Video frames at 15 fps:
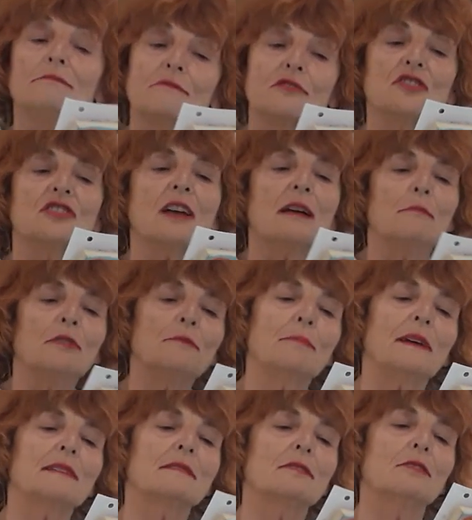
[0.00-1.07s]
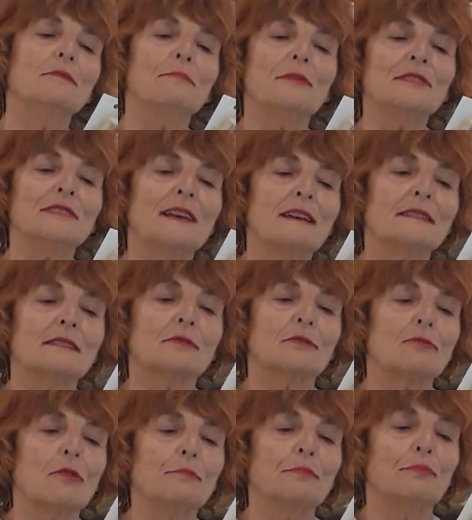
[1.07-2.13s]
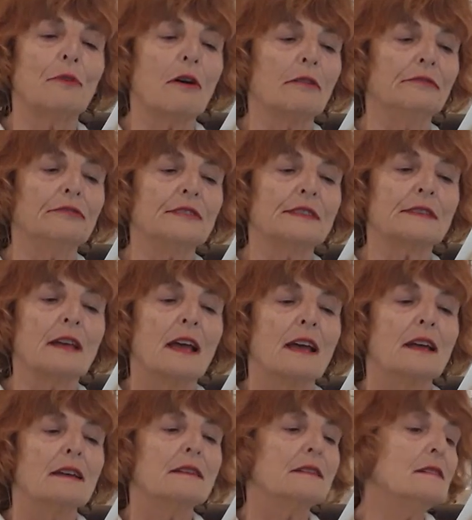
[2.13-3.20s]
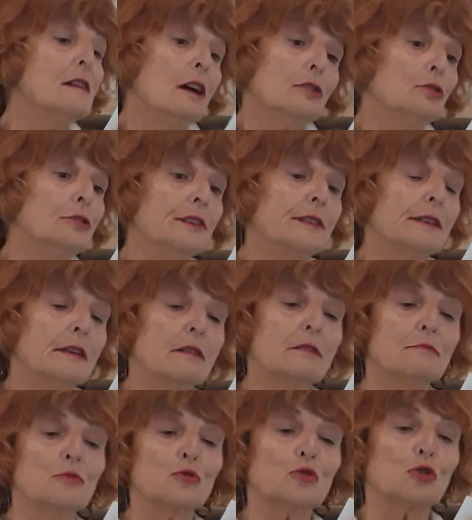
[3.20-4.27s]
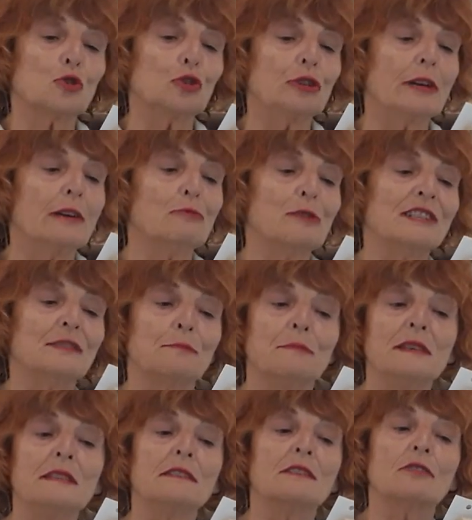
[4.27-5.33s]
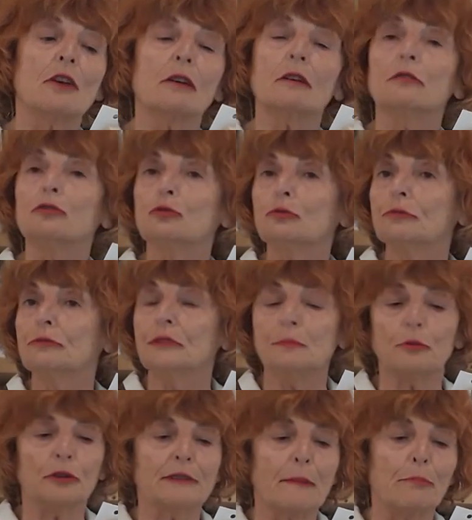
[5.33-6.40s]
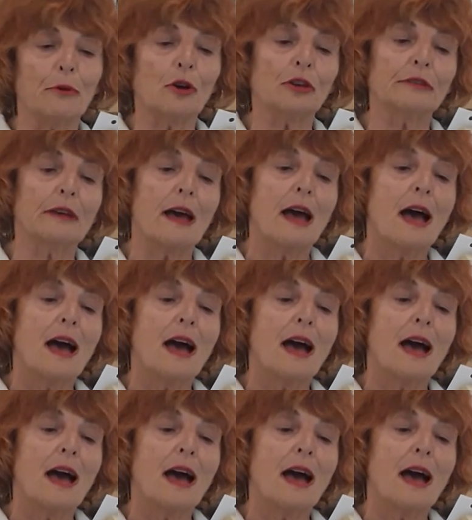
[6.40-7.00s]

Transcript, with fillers: Charmante personne, pensa Scrope Purvis, qui la connaissait comme on se connaît à Westminster quand on vit porte à porte.